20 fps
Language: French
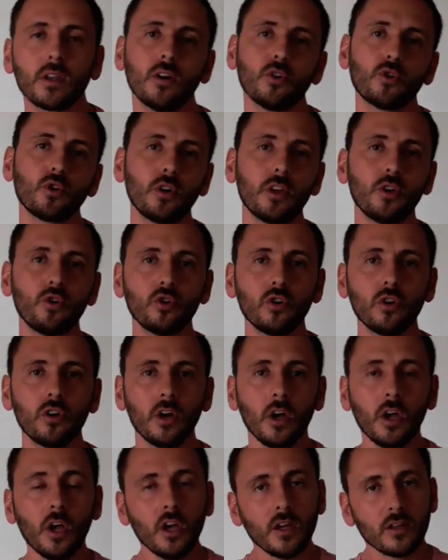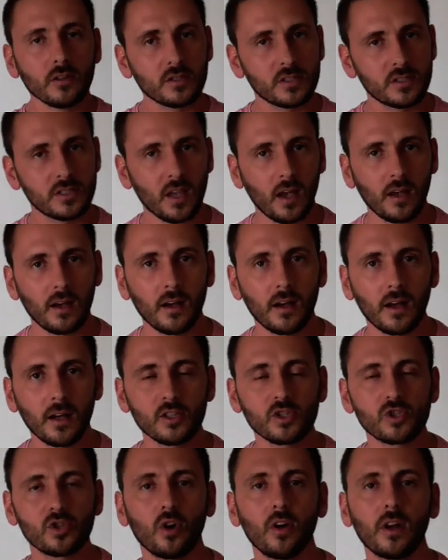Entre les deux, ça
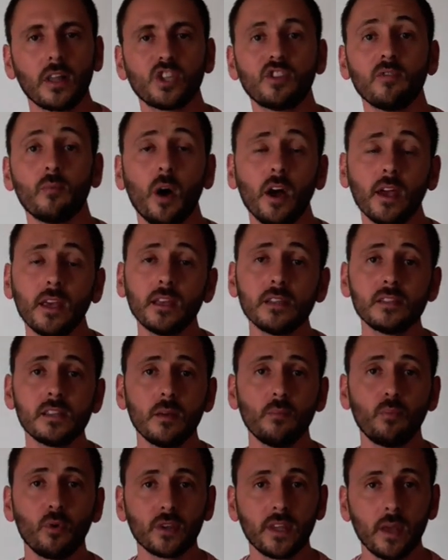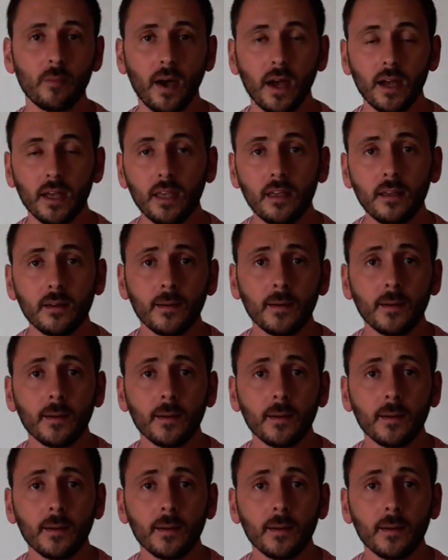reste relativement aisé pour démarrer.